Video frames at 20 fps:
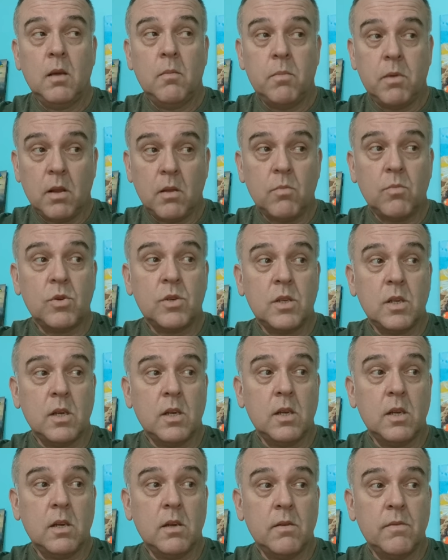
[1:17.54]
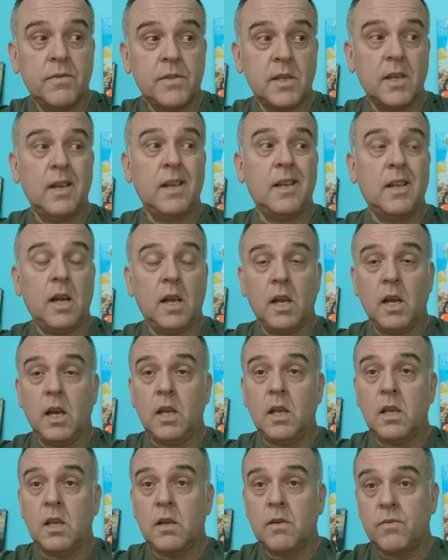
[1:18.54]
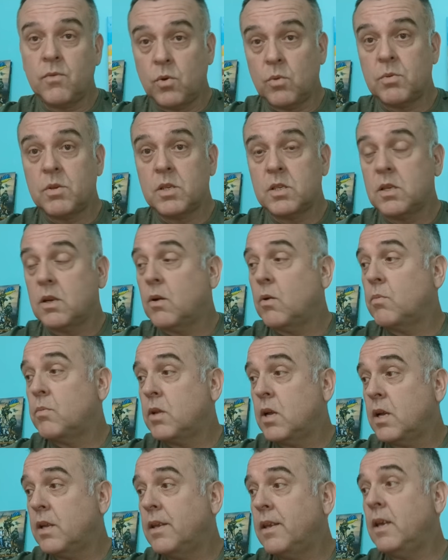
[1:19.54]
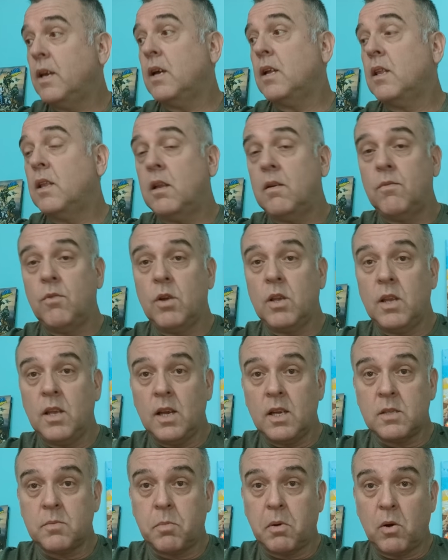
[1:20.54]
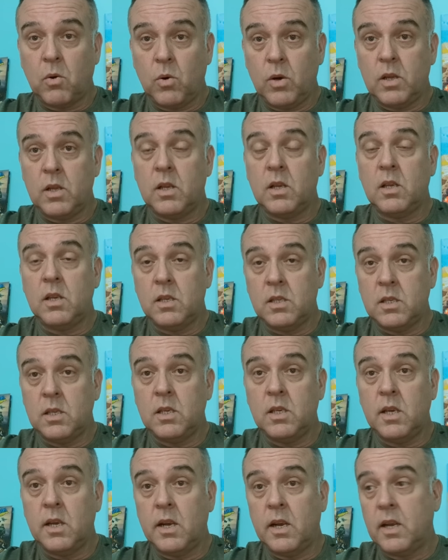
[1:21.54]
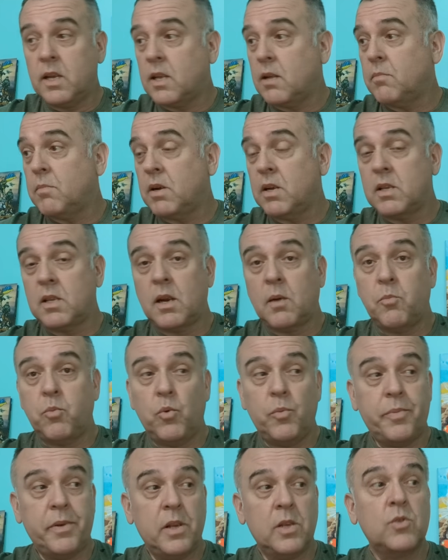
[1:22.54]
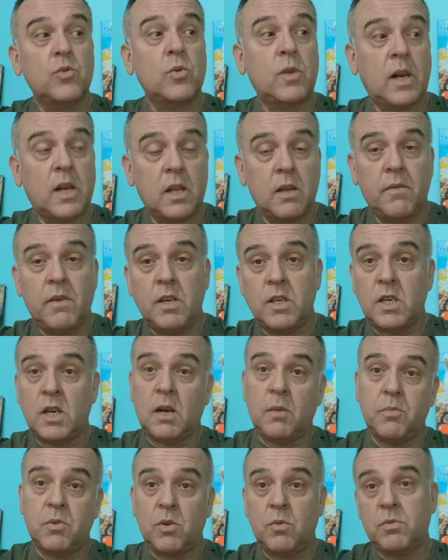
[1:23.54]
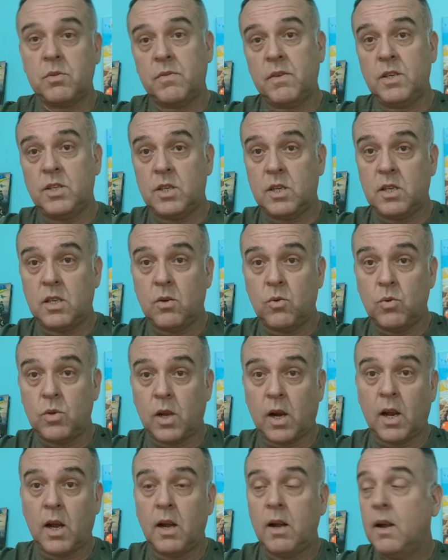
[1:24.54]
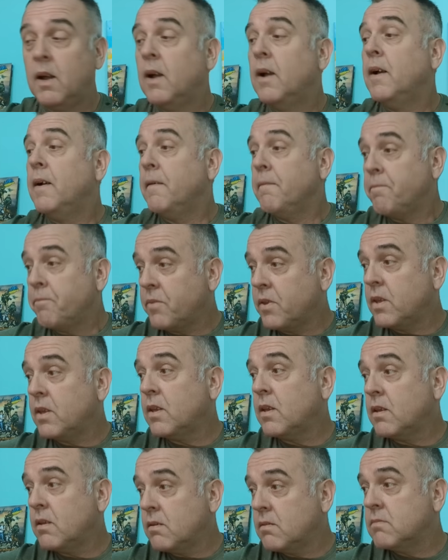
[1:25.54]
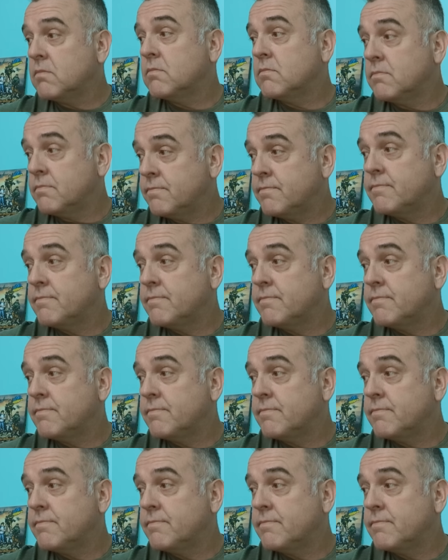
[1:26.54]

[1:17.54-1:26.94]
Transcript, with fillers: Потому что в Солидаре они в том же самом, да, ни одного дня спокойно не сидели. Их там кондропупили с утра до вечера, а потом с вечера до утра. И